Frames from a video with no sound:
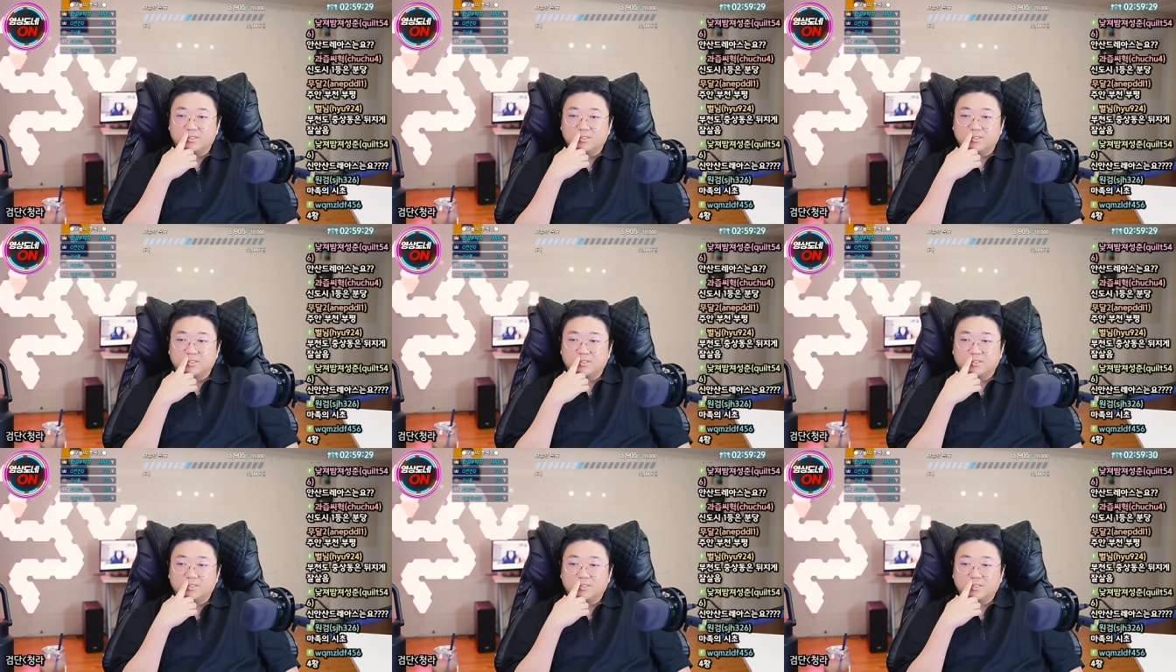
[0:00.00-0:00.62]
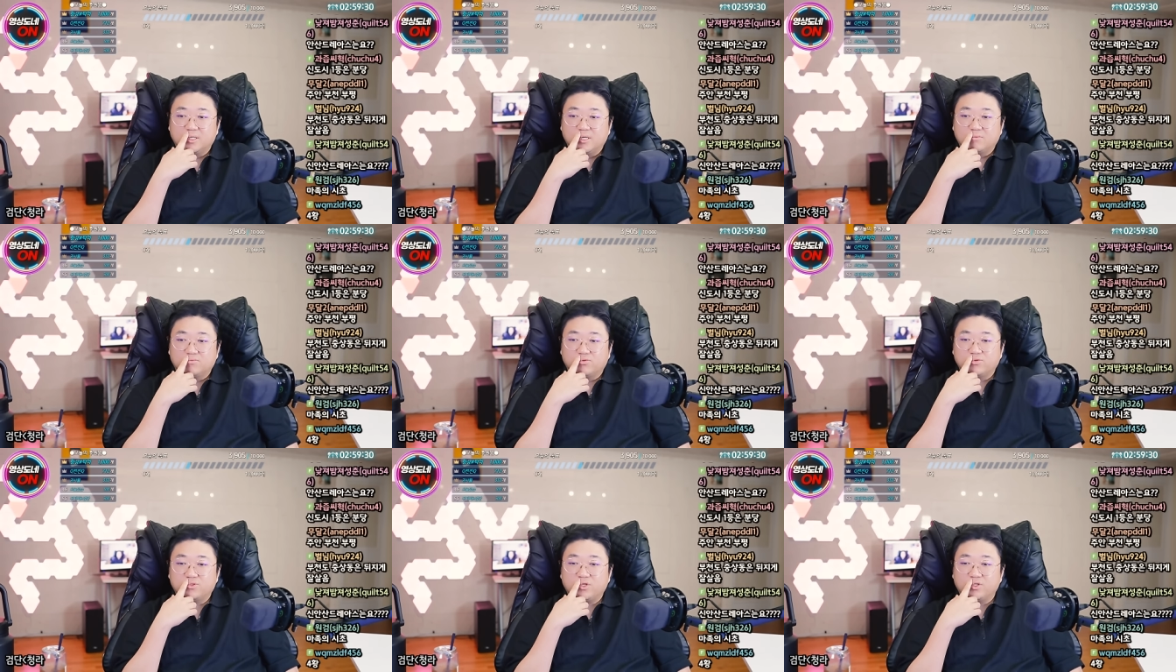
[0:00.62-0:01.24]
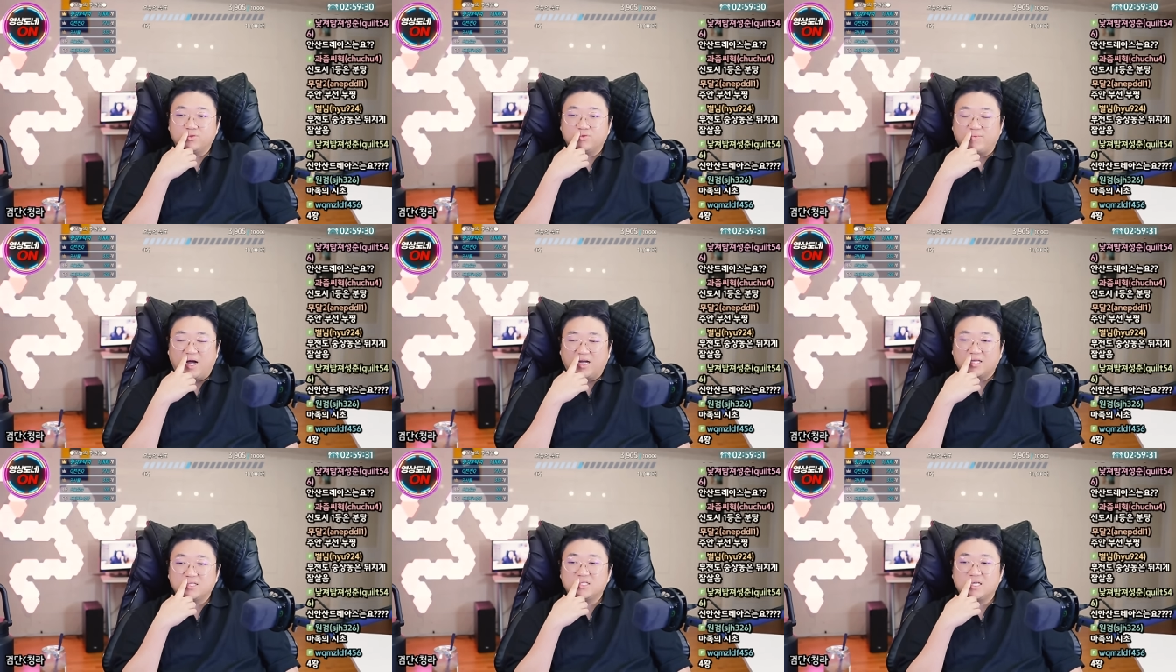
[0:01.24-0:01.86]
예. 부천도
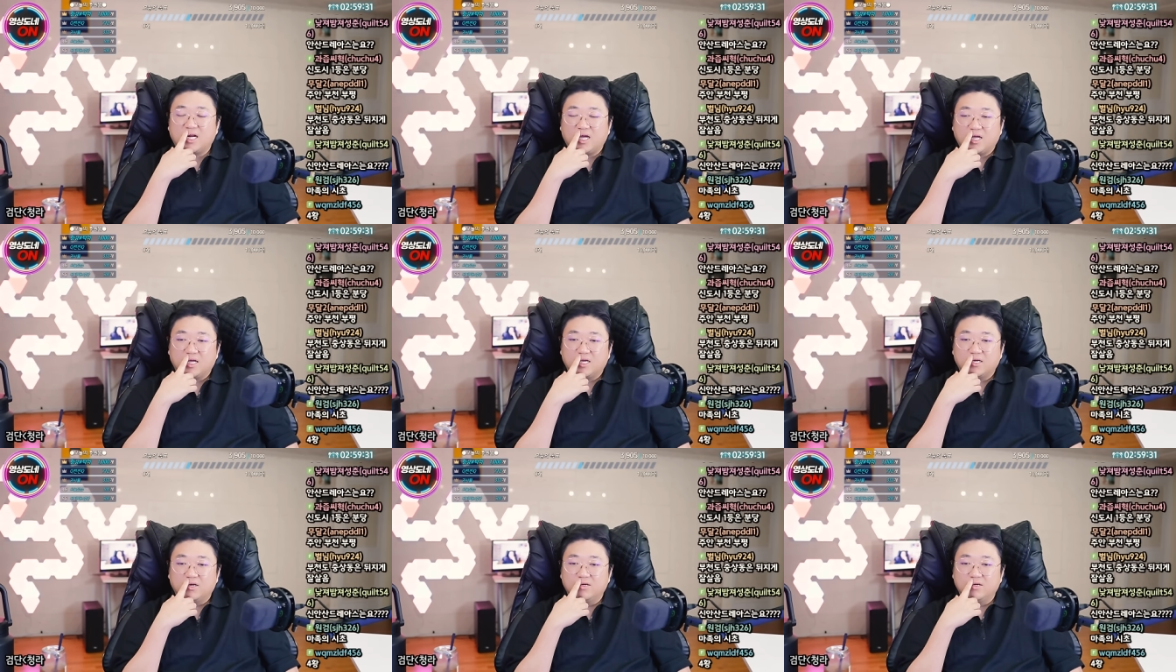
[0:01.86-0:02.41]
망했더라.